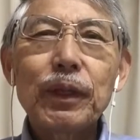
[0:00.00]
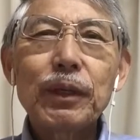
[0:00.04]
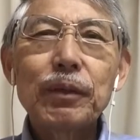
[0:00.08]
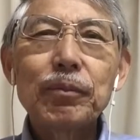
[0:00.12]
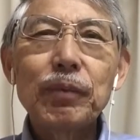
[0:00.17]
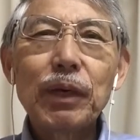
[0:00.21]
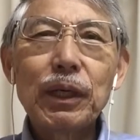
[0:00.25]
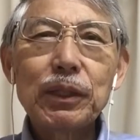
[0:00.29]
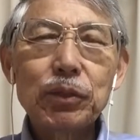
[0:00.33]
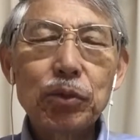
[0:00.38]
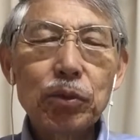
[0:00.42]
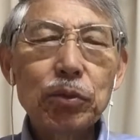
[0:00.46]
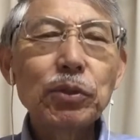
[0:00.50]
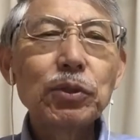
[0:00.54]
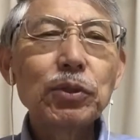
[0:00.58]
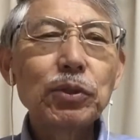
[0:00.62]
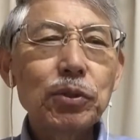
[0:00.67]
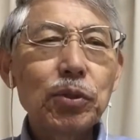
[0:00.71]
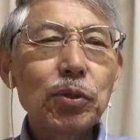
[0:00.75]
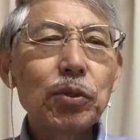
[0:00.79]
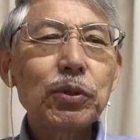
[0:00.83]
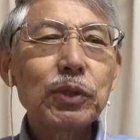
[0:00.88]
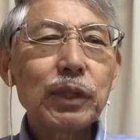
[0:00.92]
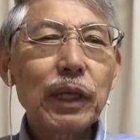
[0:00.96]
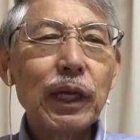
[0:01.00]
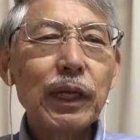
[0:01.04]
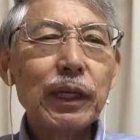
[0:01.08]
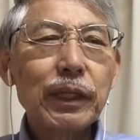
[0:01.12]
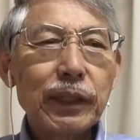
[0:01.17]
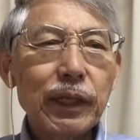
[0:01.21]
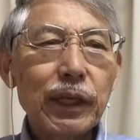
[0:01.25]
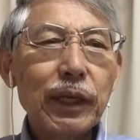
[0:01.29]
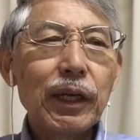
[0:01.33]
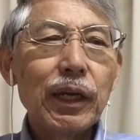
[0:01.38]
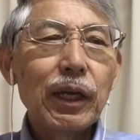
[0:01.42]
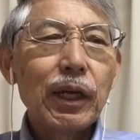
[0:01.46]
まあそういう状態
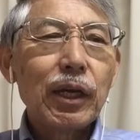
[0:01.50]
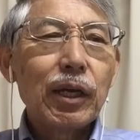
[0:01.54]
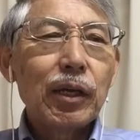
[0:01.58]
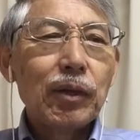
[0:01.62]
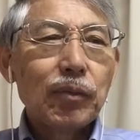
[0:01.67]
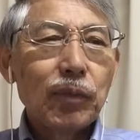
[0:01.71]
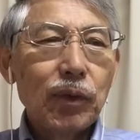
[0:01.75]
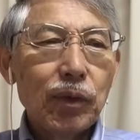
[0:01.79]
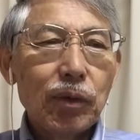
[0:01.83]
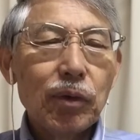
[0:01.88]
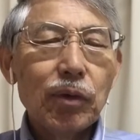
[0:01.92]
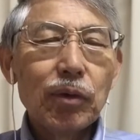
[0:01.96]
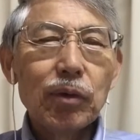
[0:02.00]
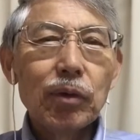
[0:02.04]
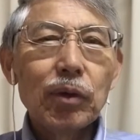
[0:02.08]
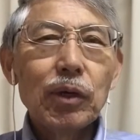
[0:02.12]
でも